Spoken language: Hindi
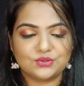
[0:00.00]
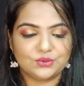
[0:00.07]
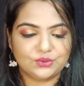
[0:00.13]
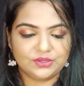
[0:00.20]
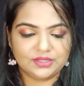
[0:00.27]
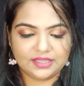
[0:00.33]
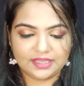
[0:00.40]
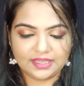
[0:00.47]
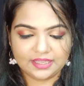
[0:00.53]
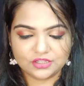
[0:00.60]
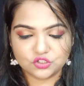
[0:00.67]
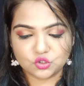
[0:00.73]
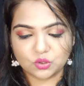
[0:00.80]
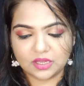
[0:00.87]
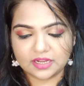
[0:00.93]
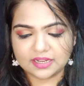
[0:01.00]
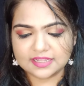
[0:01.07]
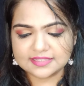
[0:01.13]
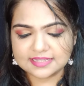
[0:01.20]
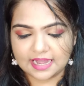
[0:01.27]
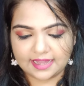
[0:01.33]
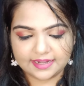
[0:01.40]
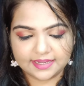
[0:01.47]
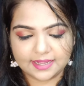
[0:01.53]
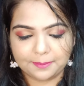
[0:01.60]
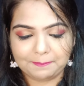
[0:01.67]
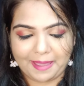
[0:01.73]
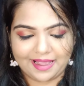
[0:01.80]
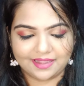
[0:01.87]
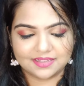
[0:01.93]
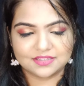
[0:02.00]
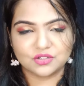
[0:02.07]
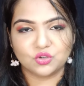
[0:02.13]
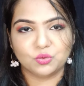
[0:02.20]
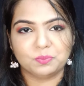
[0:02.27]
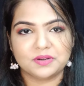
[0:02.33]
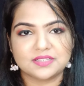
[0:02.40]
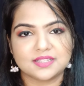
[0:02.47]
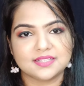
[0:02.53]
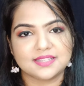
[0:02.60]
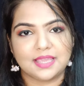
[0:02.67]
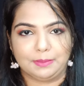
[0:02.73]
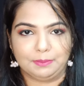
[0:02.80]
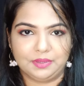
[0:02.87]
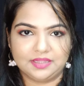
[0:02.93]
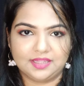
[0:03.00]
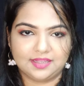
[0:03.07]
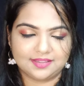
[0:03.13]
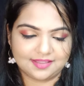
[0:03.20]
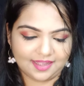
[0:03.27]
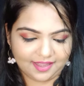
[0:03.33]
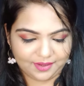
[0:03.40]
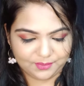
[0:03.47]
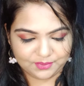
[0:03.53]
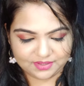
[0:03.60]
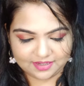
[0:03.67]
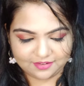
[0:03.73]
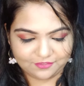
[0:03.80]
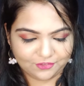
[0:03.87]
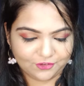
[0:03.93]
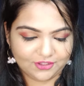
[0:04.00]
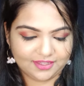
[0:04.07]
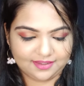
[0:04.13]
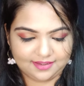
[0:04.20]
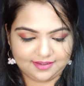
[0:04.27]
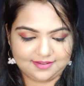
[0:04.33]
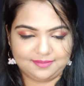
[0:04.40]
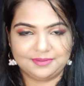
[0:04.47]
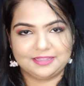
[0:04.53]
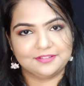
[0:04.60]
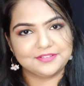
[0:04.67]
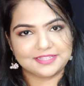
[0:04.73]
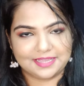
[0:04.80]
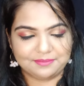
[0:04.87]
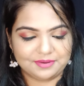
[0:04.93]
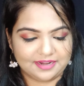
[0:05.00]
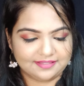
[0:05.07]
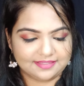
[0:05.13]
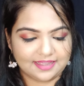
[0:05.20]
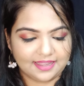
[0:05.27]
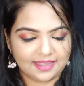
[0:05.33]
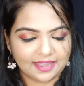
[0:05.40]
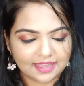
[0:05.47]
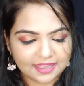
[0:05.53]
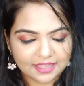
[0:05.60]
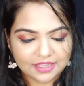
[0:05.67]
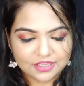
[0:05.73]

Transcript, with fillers: सो ये है शुगर के सारे का पैकेजिंग ऊपर से सेम ही दिखता है उनका वही एक मतलब सेम रहता है